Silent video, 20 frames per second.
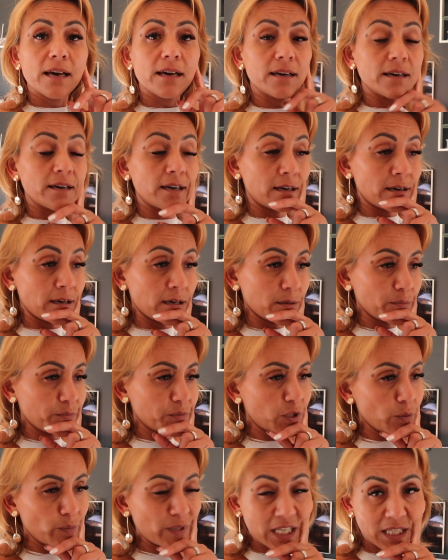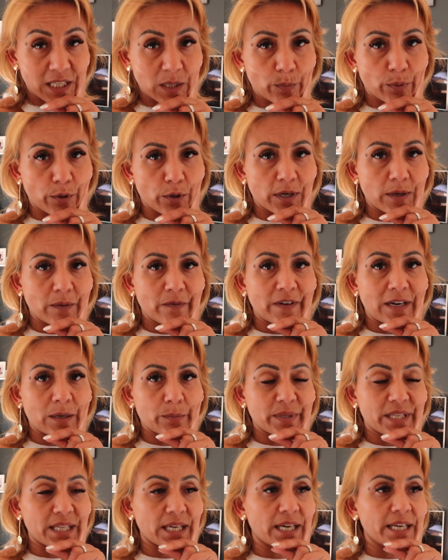e, jimnastik programı
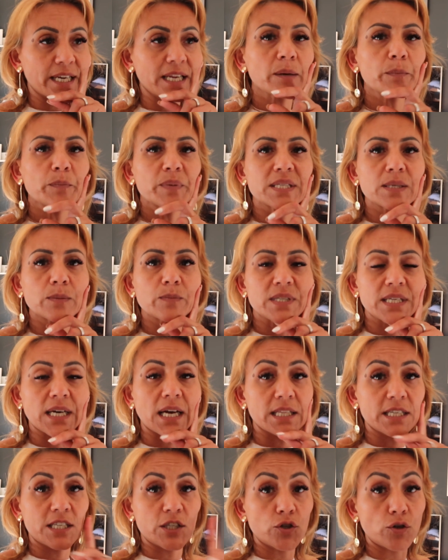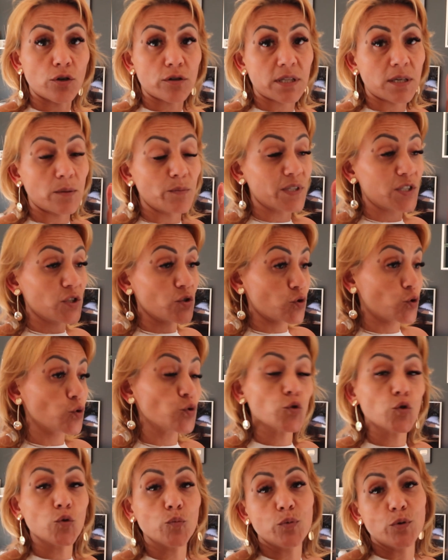var bir tane. Bizim sağlık sigortamızın
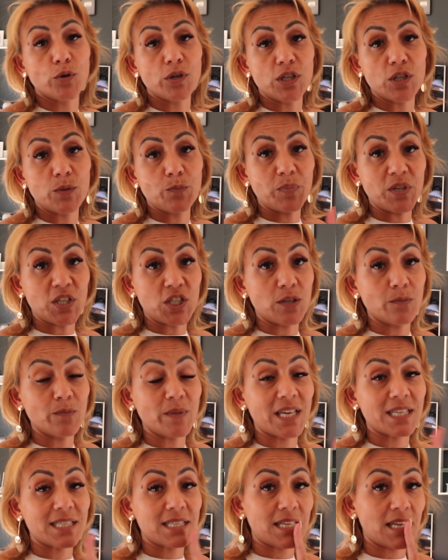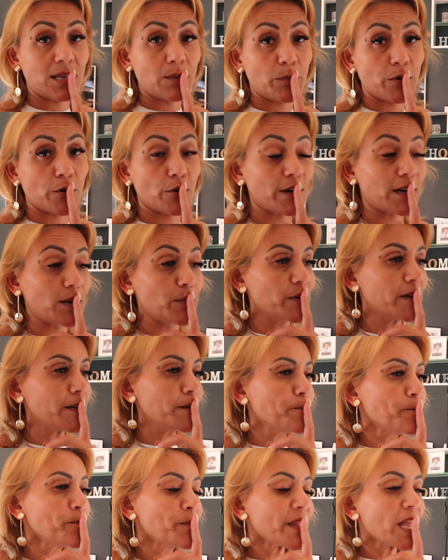sunduğu bu bir jimnastik
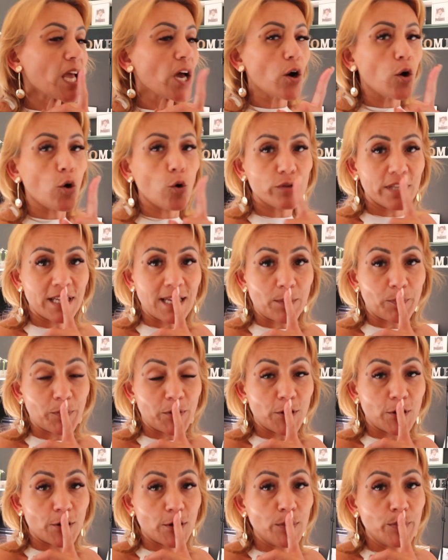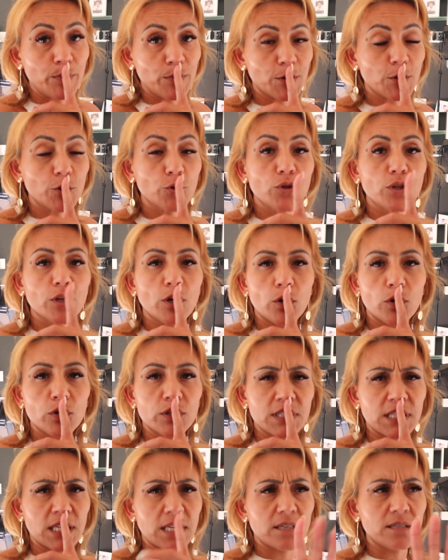programı. Onu yapıyorum. Günde
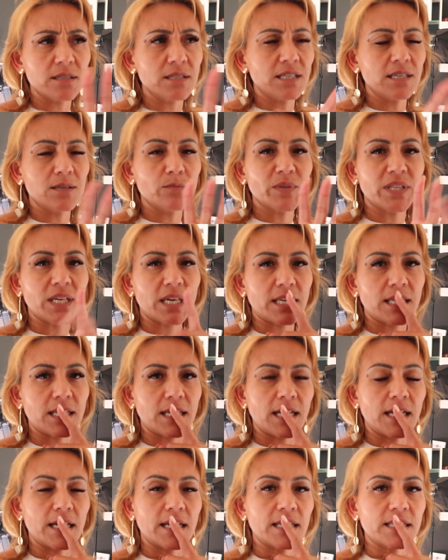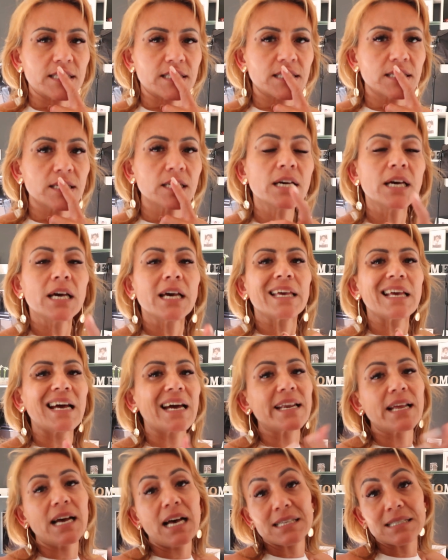18-20 dakika arası.
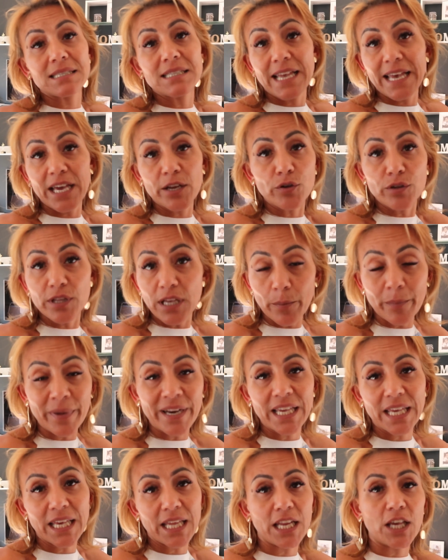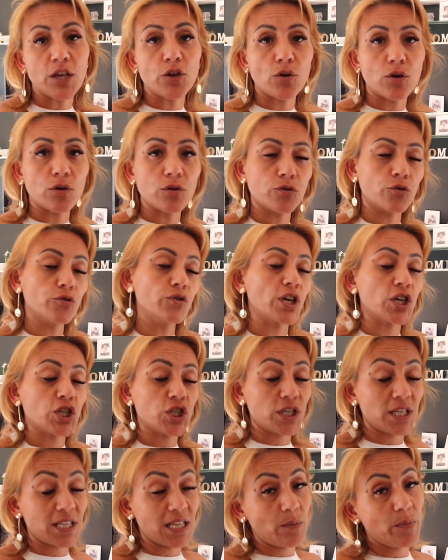Yani aslında her gün yapmana gerek yok. Gün
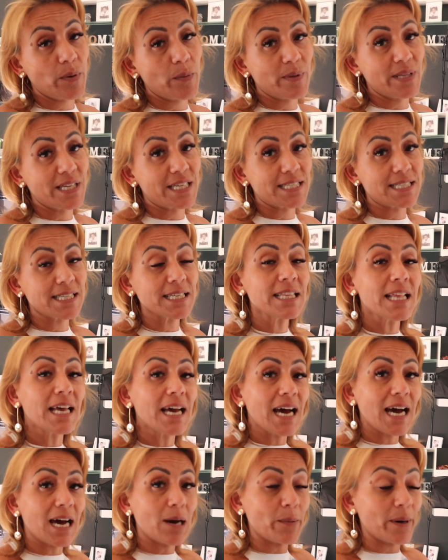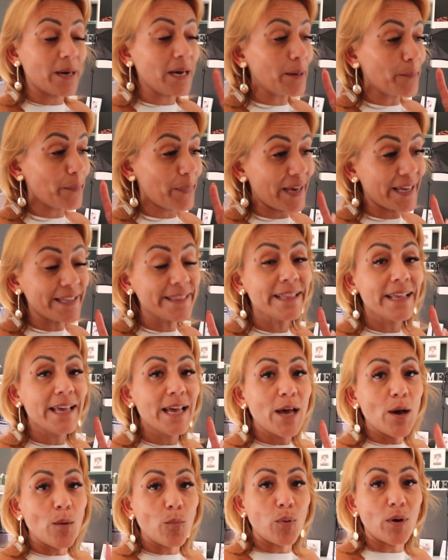aşırı da yapabilirsin. Ama ben
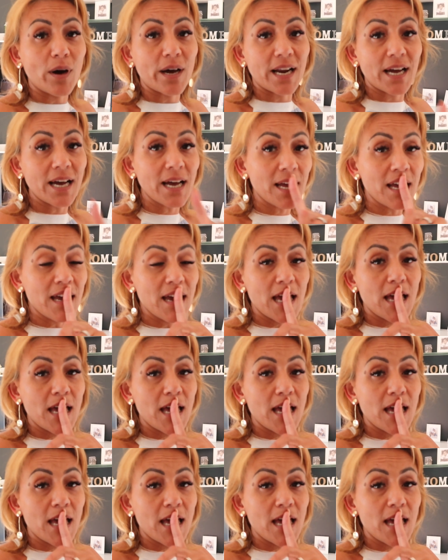bu ara